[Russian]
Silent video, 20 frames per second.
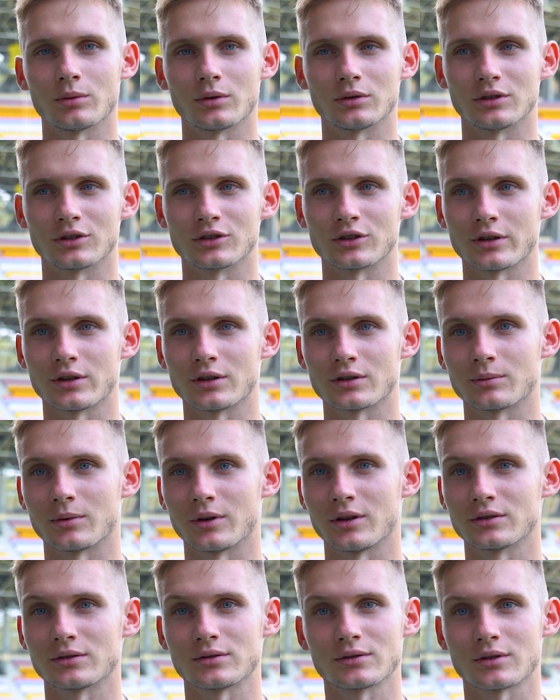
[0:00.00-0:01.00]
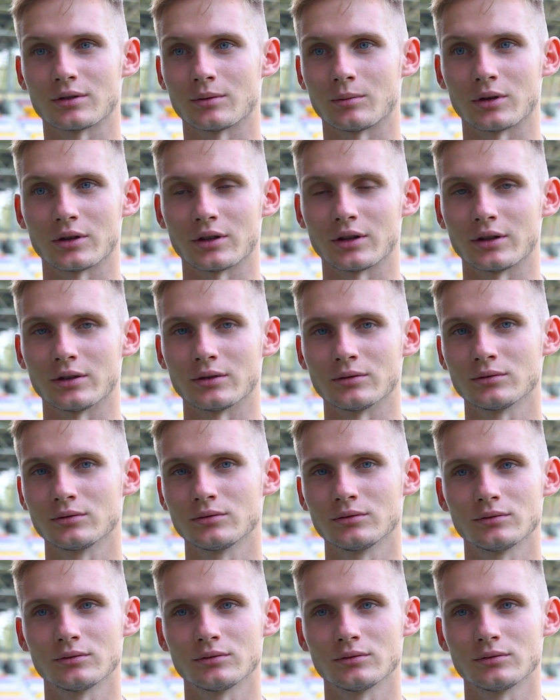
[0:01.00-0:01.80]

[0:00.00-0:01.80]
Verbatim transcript: предложение с Борисовского БТ.